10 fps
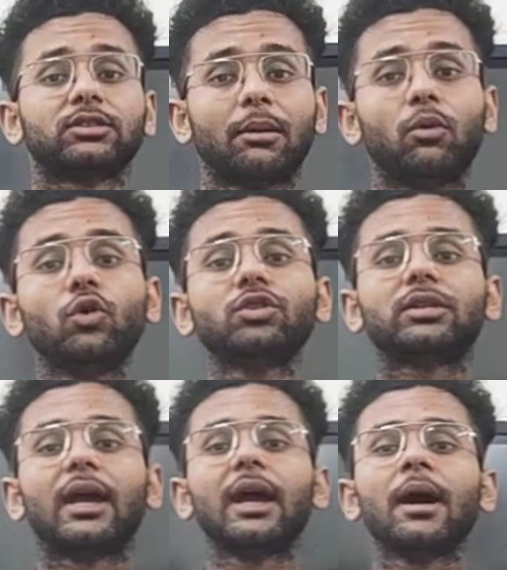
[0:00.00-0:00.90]
समूह
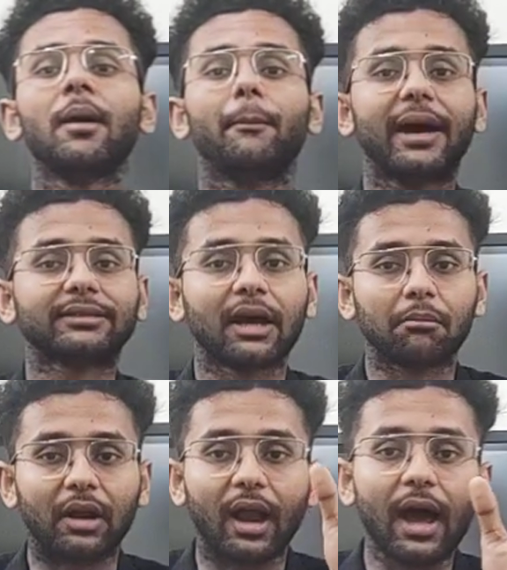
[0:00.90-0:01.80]
से पैसा
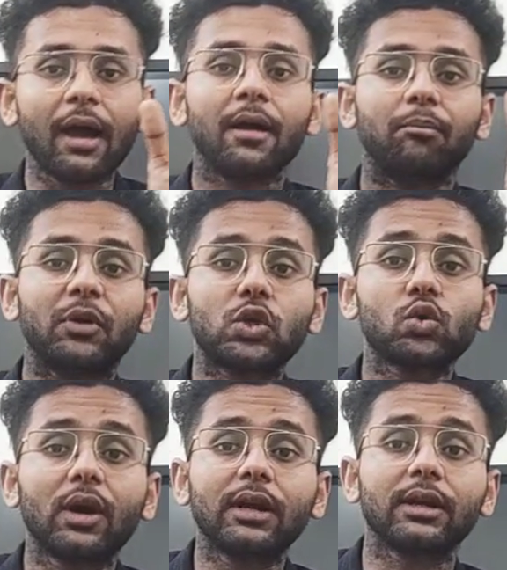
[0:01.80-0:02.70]
मिला
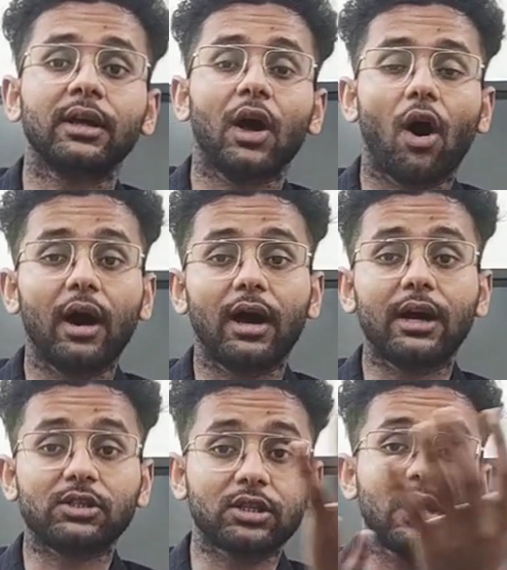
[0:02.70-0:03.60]
म्यूचुअल
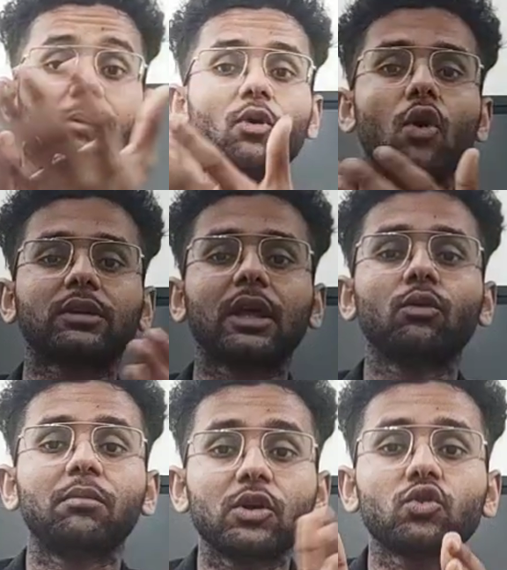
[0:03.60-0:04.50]
जितने भी लोग थे
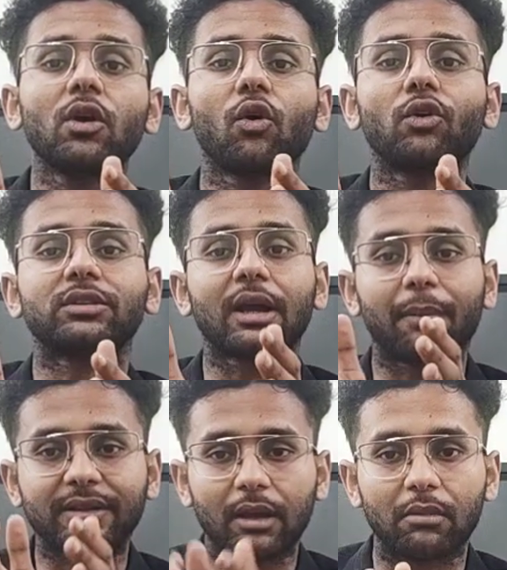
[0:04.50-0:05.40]
म्यूचुअल लोगों से
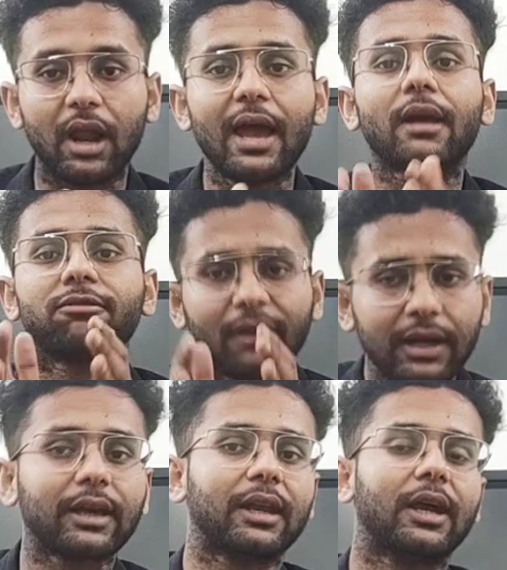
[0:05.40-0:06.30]
पैसा मिला एक
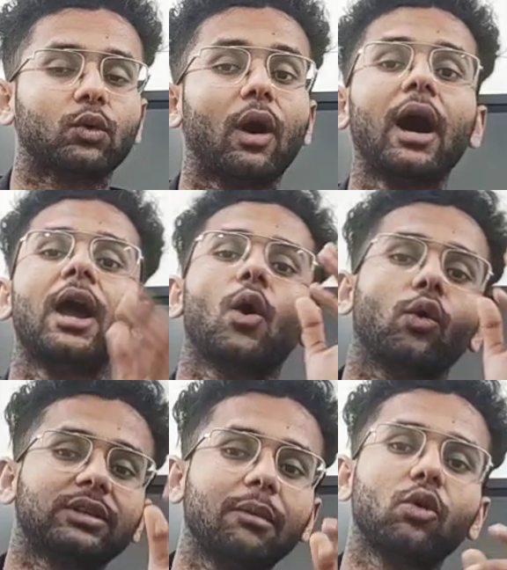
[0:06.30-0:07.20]
फंड क्रिएट हुआ
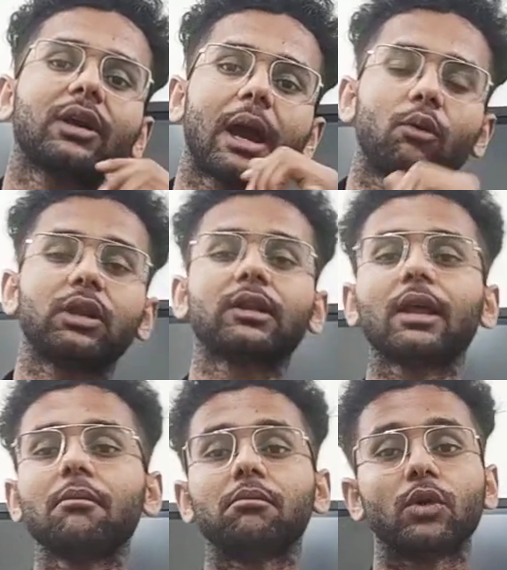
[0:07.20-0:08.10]
उसे हम लोग क्या बोल
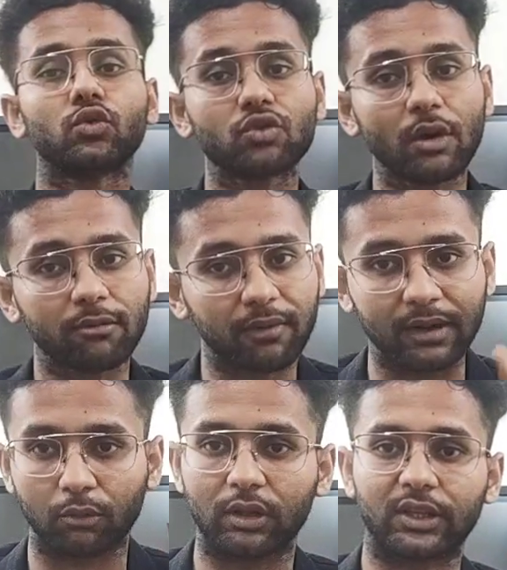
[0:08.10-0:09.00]
देते हैं म्यूचुअल
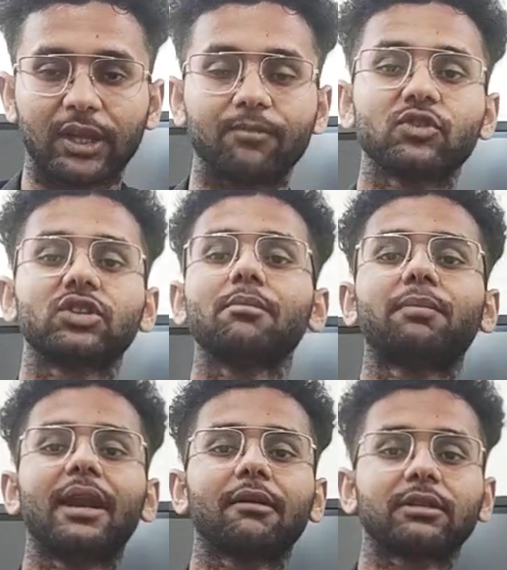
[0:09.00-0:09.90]
फंड बोल देते हैं
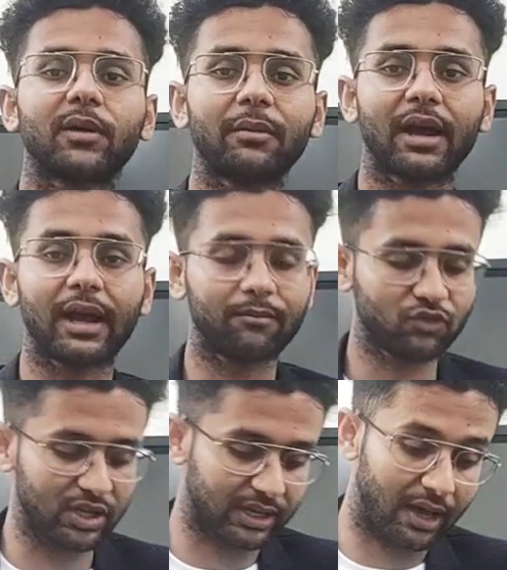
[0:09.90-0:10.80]
सिंपल लैंग्वेज समझ में आ गया
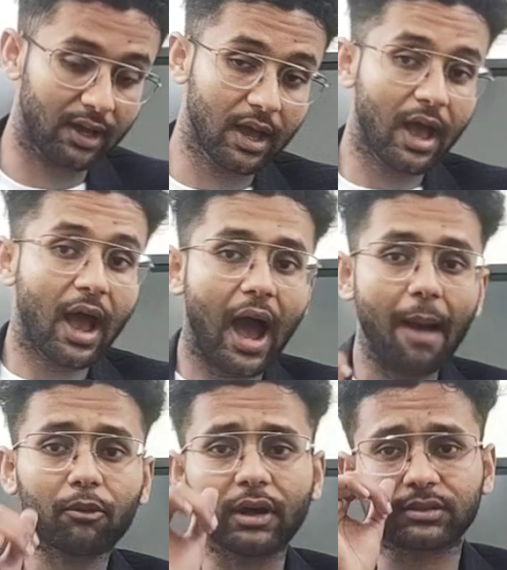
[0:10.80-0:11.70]
ठीक है
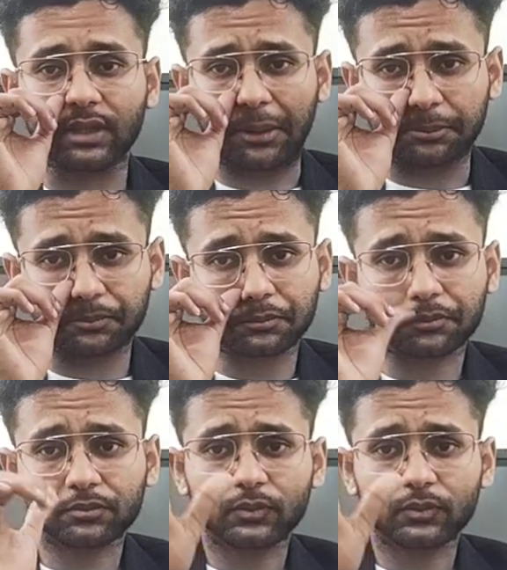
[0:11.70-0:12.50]
आप बोले सर